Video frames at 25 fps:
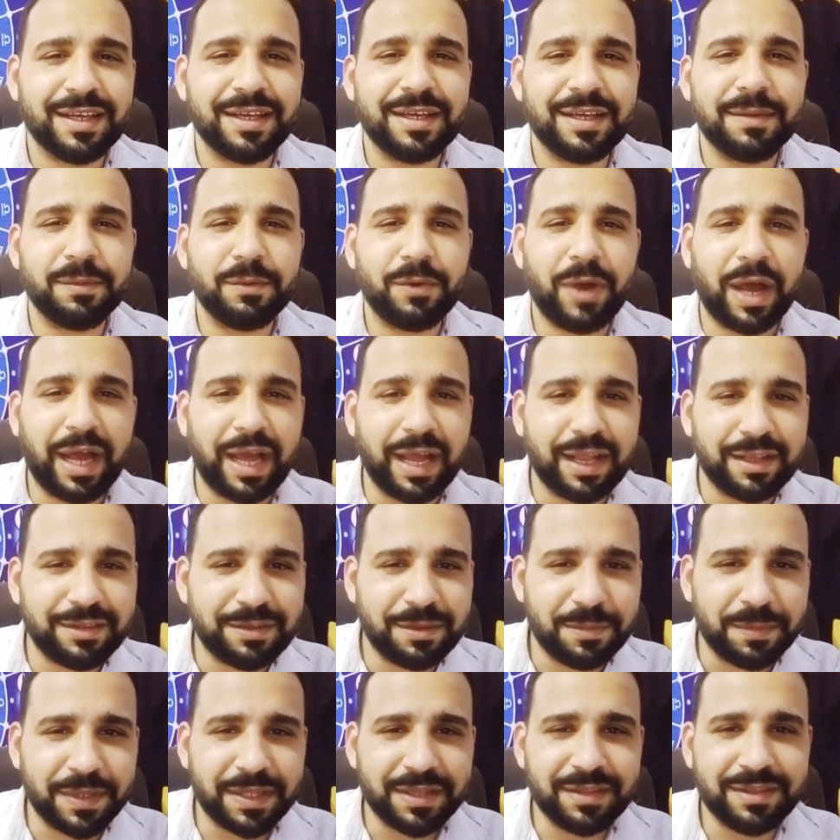وحد
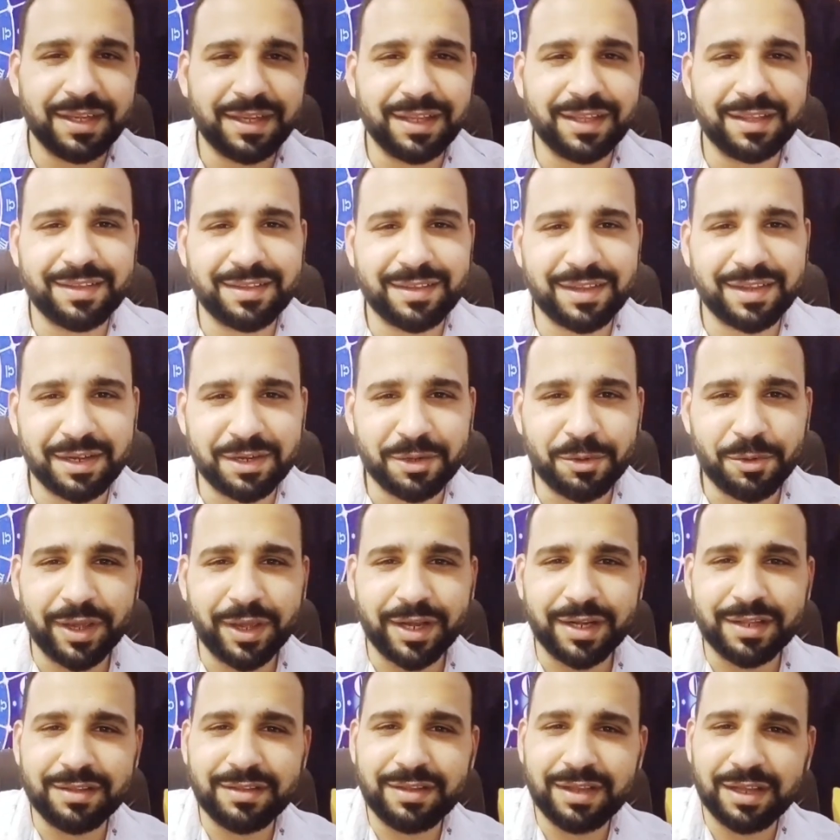آه، بيدي للتاني
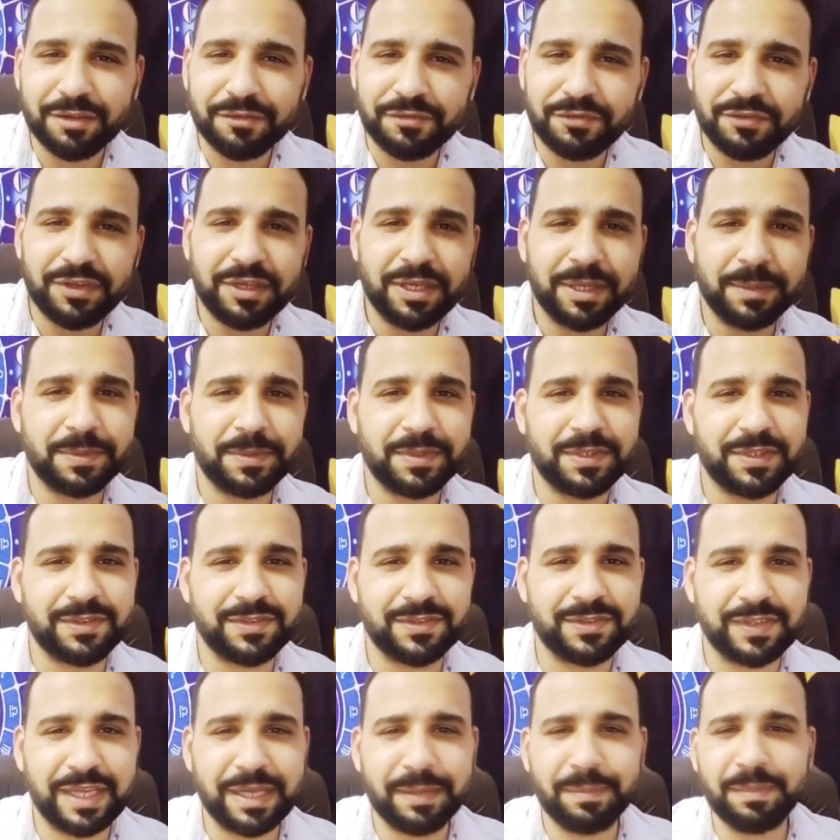وردة في
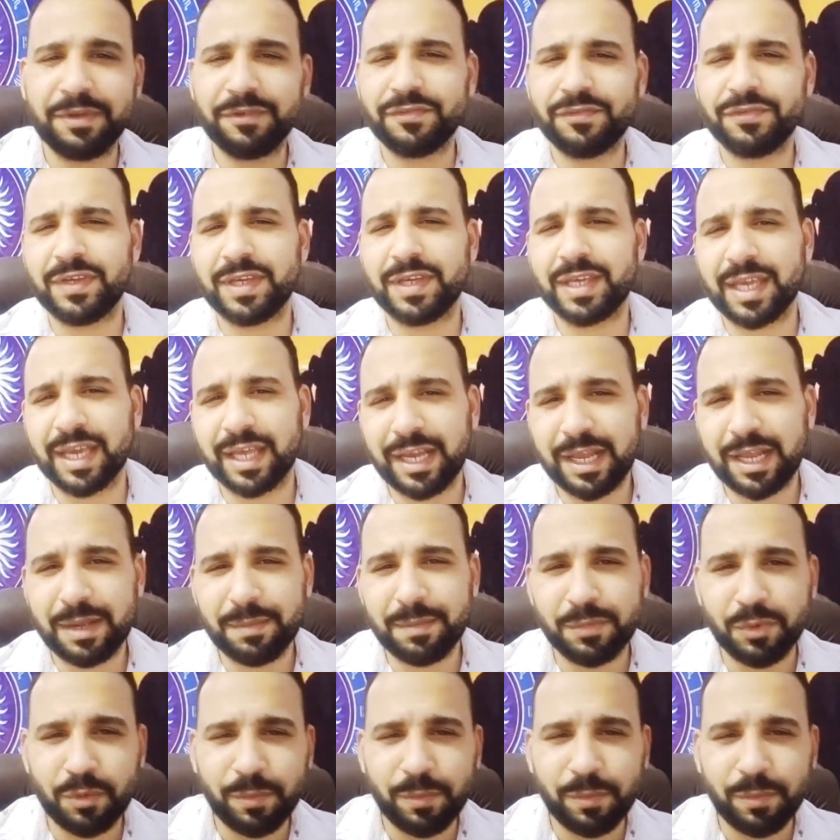ابتسامة في كلام روم